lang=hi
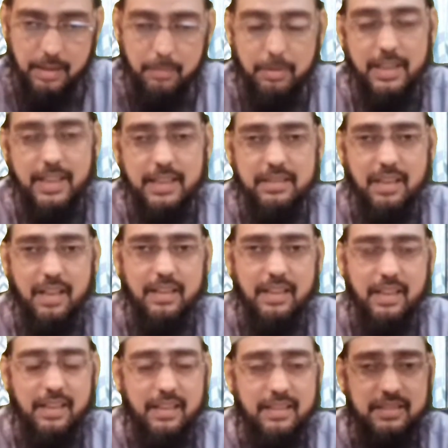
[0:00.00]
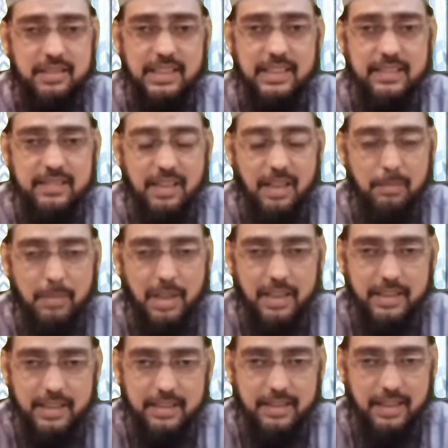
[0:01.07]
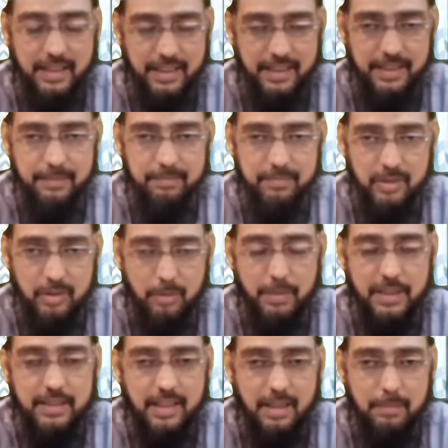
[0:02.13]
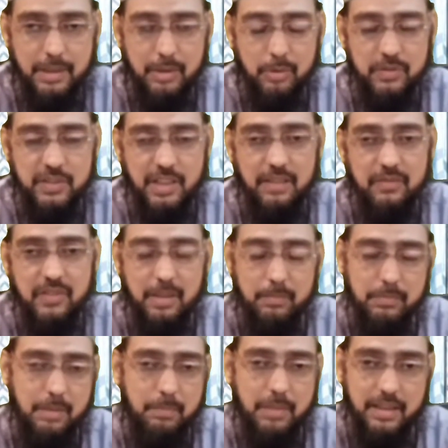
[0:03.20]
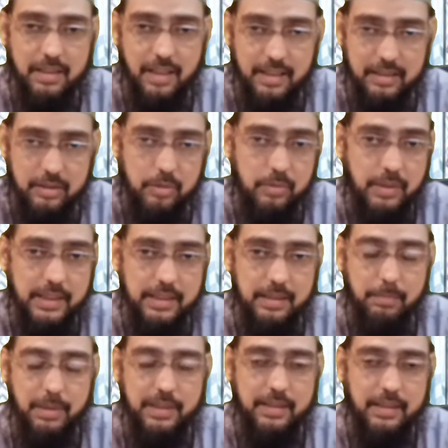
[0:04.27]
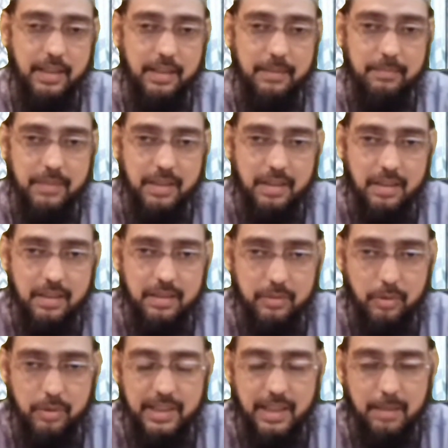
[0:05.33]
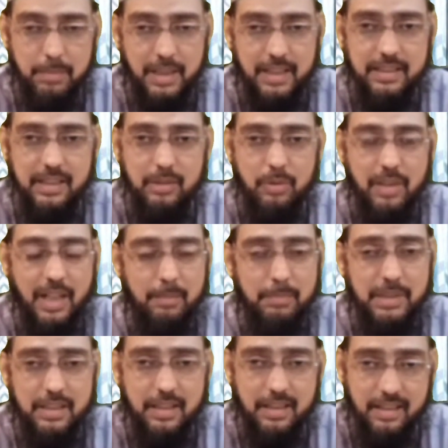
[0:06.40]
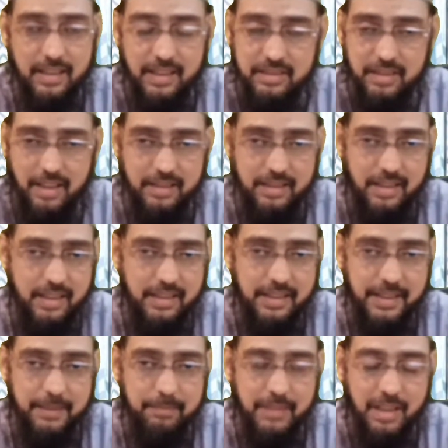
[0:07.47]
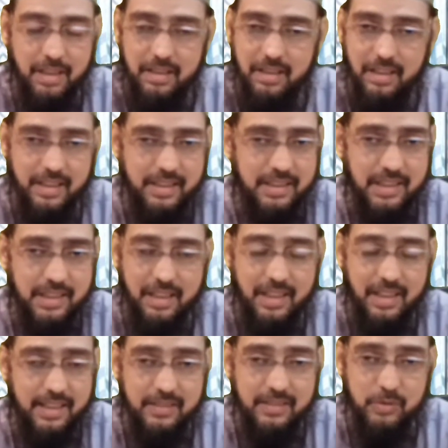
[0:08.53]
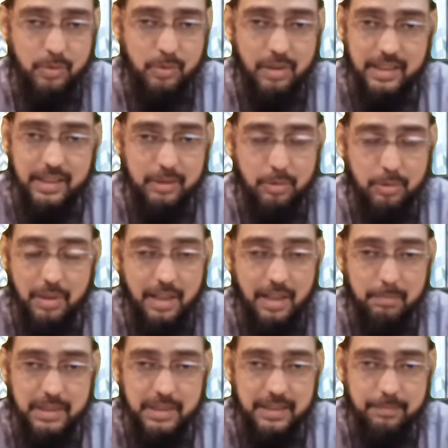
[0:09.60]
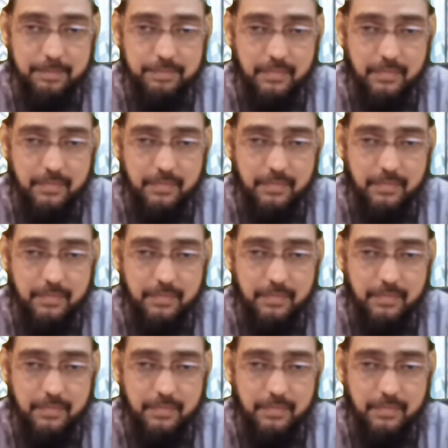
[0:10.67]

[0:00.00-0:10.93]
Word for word: जब अल्लाह ताला हर चीज़ का मालिक है तो बंदा फिर उसका फर्मा बरदार क्यों नहीं बनता दुनिया भर की ग़ुलामी करना चाहता है लेकिन अल्लाह रसूल की ग़ुलामी